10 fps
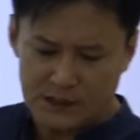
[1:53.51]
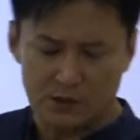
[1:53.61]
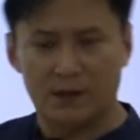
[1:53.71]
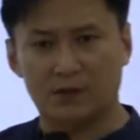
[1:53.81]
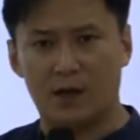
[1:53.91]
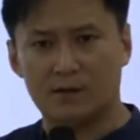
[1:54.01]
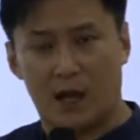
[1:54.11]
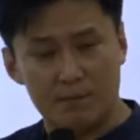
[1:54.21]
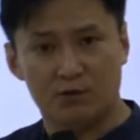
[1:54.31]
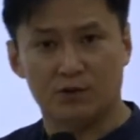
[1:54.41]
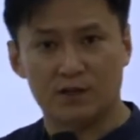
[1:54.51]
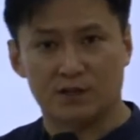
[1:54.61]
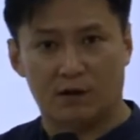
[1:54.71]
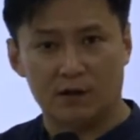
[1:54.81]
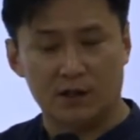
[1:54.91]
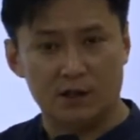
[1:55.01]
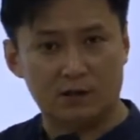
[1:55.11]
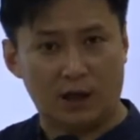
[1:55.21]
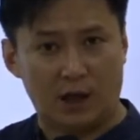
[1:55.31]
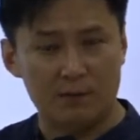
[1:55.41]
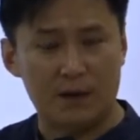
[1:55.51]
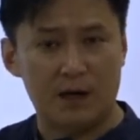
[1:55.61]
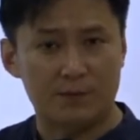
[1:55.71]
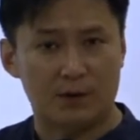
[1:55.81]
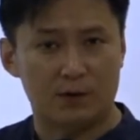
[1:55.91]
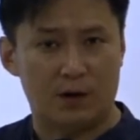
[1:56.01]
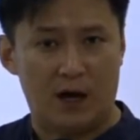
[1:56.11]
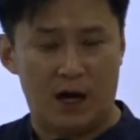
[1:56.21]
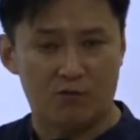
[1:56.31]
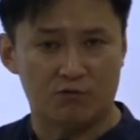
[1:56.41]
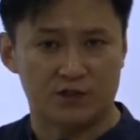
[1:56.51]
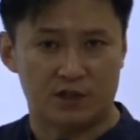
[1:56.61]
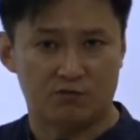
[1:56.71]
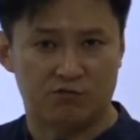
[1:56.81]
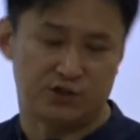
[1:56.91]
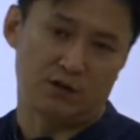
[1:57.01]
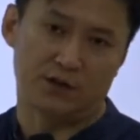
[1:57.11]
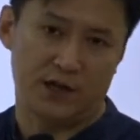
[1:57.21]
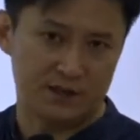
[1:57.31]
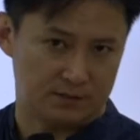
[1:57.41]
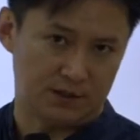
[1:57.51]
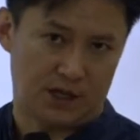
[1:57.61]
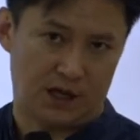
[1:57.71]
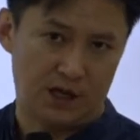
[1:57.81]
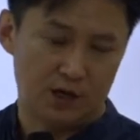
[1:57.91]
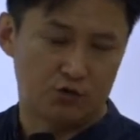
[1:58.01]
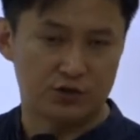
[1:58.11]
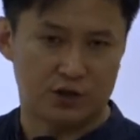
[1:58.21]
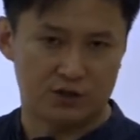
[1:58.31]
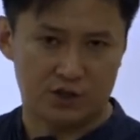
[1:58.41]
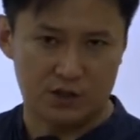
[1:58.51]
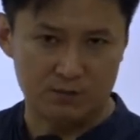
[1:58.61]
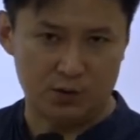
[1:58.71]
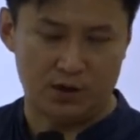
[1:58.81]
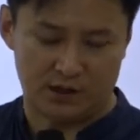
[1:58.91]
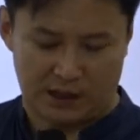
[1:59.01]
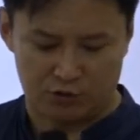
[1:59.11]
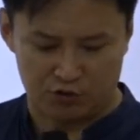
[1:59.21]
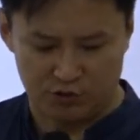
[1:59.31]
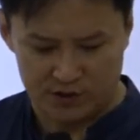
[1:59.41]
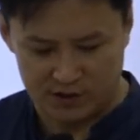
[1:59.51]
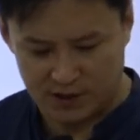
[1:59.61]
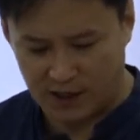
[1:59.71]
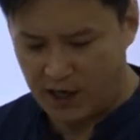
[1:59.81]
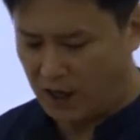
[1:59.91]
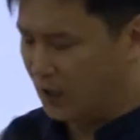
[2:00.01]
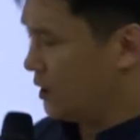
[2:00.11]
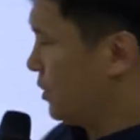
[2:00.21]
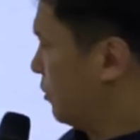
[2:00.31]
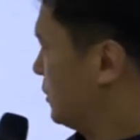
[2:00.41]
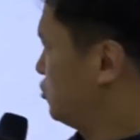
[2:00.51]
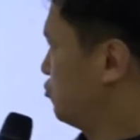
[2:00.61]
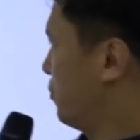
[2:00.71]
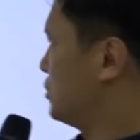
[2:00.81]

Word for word: 정말 대, 대한민국에서 이 테마별로 한국사를 구성을 했습니다. 구성을 해서 심도 있게 다뤄주고 있으니까 여기 쭉